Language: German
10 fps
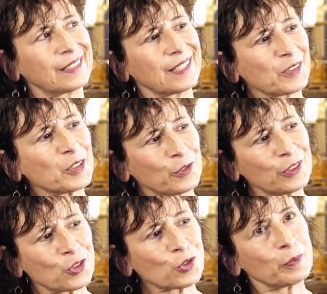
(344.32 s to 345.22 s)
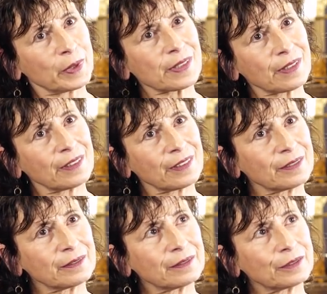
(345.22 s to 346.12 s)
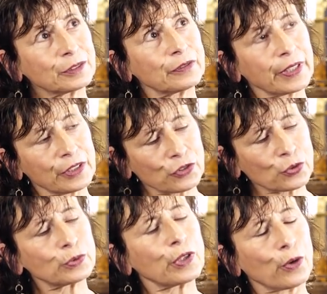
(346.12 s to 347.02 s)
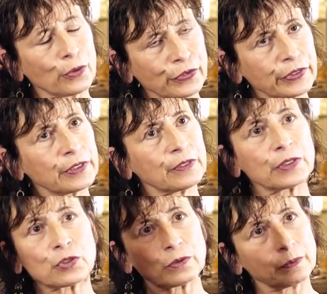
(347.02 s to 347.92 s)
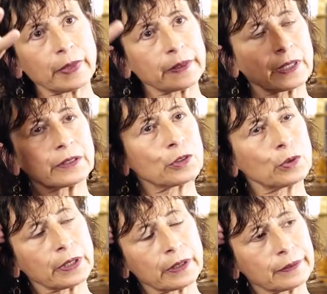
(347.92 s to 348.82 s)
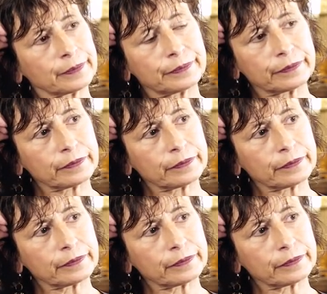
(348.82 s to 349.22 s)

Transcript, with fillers: Also ich finde es schon besser und weil ich schon auch finde, wie schon manche andere Kollegen